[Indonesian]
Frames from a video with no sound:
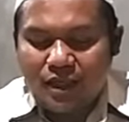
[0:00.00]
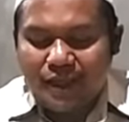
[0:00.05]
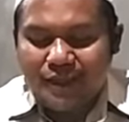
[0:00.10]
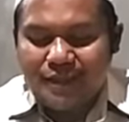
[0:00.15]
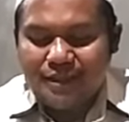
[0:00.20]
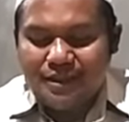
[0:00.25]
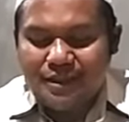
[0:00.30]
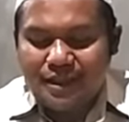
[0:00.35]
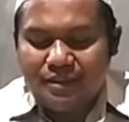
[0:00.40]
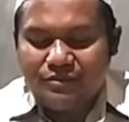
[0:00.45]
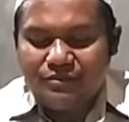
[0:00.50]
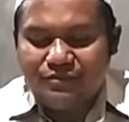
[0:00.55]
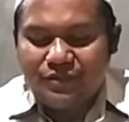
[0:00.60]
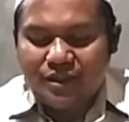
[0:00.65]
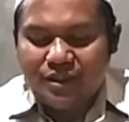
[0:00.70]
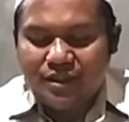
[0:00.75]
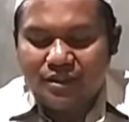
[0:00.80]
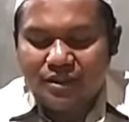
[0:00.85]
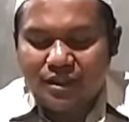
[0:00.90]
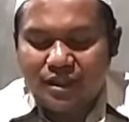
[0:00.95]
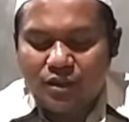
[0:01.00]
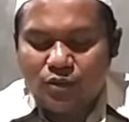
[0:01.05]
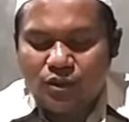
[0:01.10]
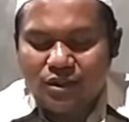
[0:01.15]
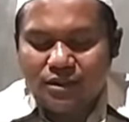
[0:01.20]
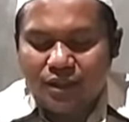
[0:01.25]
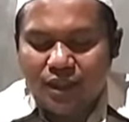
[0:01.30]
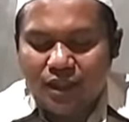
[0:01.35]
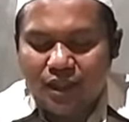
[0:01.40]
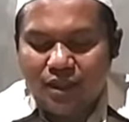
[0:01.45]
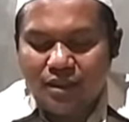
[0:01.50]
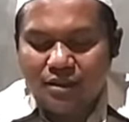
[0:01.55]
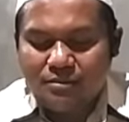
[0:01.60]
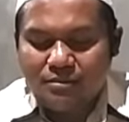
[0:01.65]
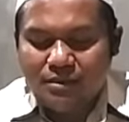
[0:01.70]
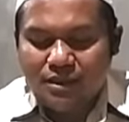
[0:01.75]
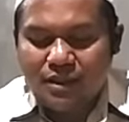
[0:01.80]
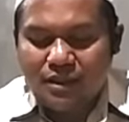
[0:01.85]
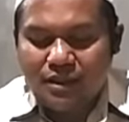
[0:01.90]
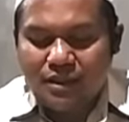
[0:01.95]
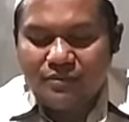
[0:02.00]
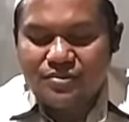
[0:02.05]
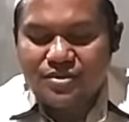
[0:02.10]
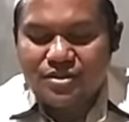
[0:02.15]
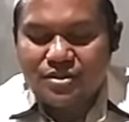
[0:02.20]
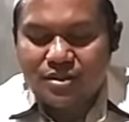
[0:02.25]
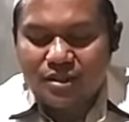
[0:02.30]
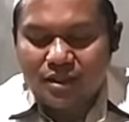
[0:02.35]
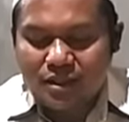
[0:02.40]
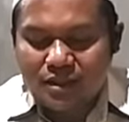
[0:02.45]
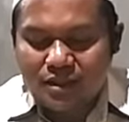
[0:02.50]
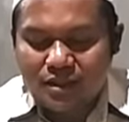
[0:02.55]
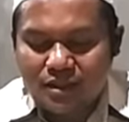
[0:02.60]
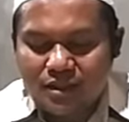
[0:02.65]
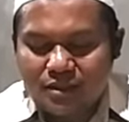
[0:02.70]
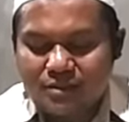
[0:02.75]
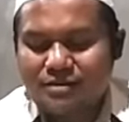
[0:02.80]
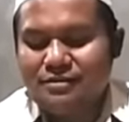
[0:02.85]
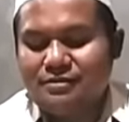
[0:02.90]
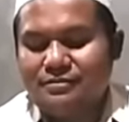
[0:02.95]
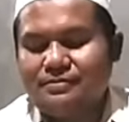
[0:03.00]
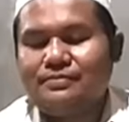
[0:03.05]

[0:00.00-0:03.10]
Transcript: ayyan faridal wat'ah bil ifsad.